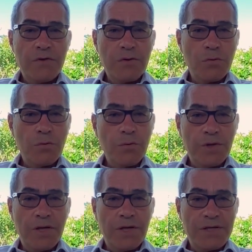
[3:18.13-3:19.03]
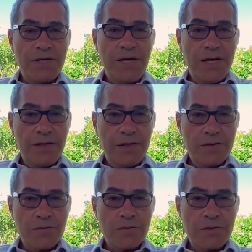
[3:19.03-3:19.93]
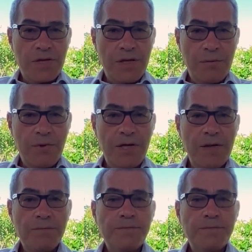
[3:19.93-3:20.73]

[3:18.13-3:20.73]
sicuri, resilienti e sostenibili,